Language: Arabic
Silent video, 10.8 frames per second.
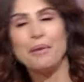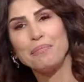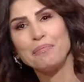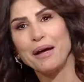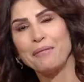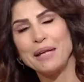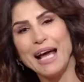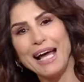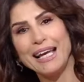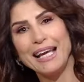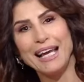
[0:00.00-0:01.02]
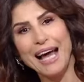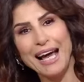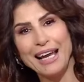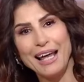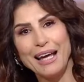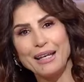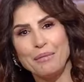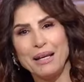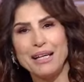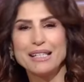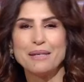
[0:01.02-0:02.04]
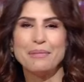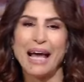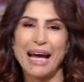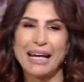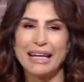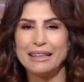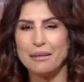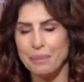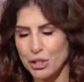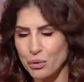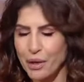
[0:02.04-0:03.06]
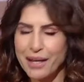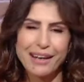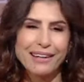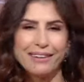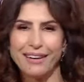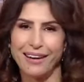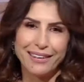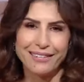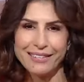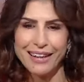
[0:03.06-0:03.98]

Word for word: مطبخ من احلى الاحلى يبقى لازم الحاجات تبقى شويه كده لايت